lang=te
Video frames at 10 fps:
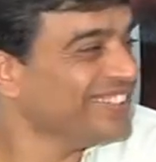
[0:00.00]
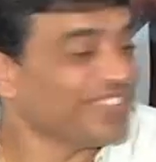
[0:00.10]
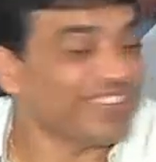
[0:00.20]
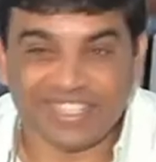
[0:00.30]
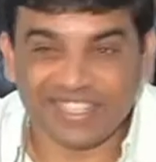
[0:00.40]

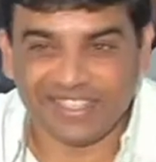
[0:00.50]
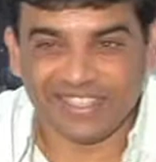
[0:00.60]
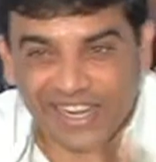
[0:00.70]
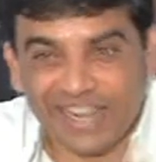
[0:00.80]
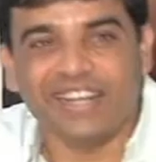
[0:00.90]
సో అది
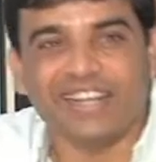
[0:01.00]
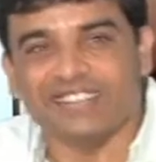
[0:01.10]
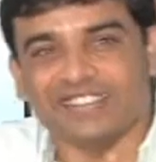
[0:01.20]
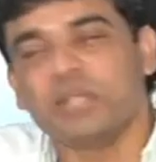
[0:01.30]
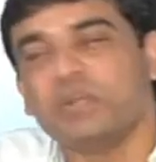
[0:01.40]
ఏంటి
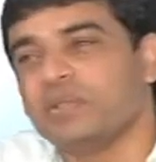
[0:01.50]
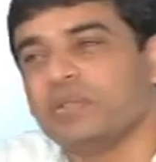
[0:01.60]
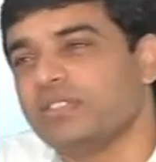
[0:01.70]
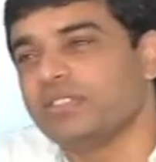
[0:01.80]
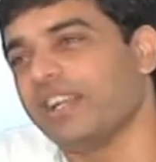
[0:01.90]
సినిమా
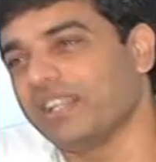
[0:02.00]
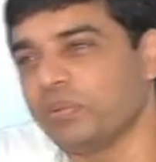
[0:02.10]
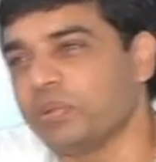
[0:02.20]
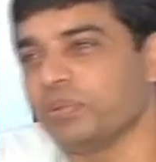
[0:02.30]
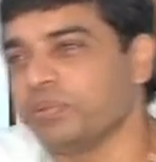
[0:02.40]
చూస్తే
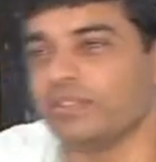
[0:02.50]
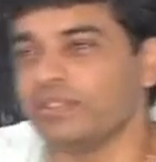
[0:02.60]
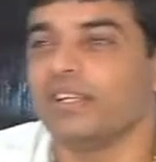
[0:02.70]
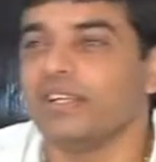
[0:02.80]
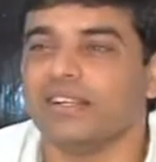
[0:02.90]
అర్థమైపోతుంది